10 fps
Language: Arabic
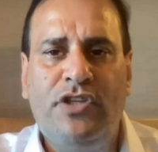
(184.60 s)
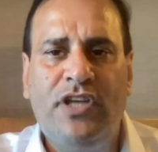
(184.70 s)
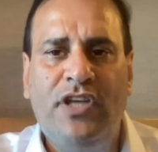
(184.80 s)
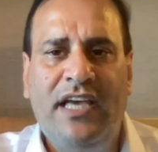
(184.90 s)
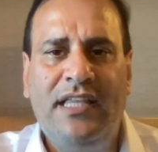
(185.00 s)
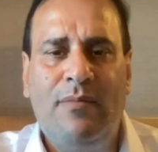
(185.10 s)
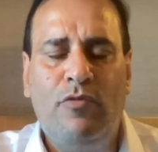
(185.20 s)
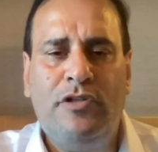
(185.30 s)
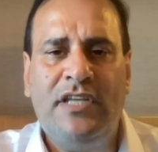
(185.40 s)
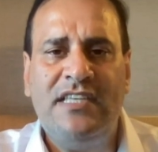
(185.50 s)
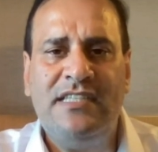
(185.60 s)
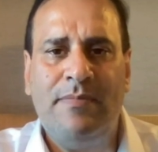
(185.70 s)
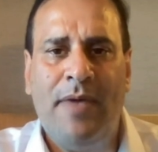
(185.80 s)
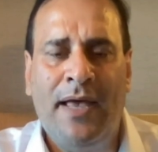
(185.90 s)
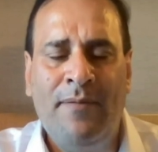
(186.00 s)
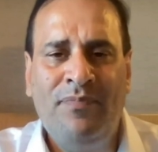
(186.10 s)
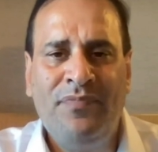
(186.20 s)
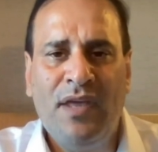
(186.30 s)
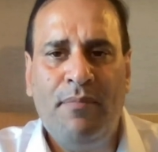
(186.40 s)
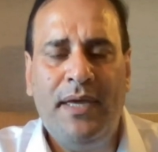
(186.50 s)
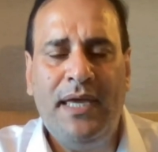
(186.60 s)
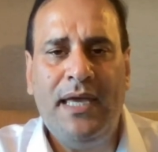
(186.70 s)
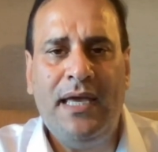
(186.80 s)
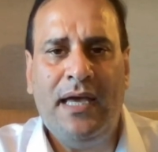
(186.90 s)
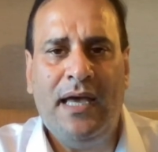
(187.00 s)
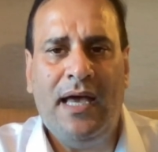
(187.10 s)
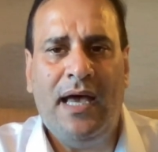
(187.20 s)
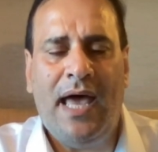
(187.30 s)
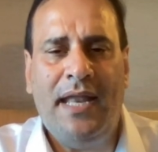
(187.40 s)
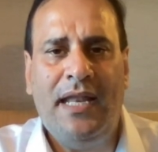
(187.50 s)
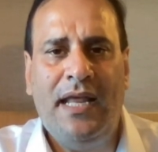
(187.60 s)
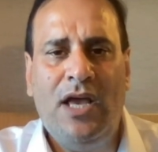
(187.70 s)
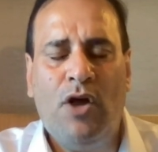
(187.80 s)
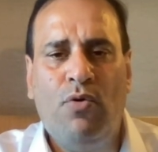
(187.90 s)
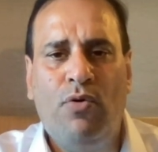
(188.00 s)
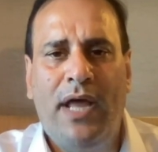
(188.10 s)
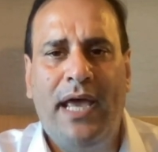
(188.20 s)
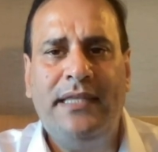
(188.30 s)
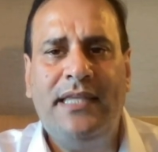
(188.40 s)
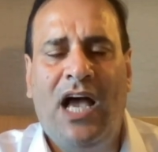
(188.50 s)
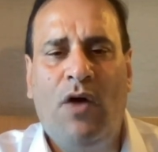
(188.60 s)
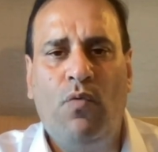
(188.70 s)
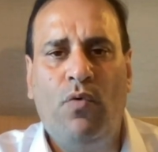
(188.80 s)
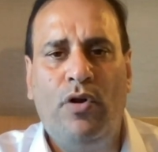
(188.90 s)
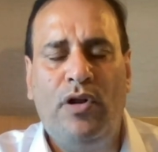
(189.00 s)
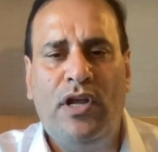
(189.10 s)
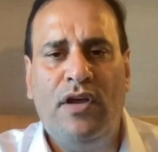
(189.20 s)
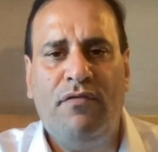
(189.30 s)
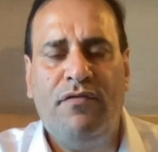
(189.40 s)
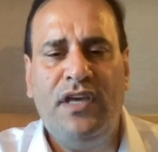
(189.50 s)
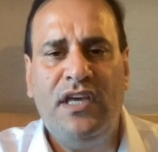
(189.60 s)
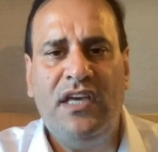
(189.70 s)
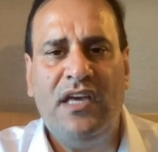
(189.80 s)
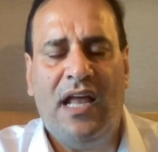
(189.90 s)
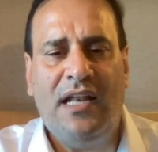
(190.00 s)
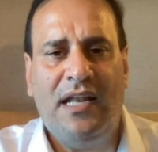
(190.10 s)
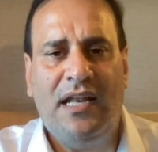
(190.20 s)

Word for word: الولايات المتحدة ملتزمة بأن يكون أي تحول في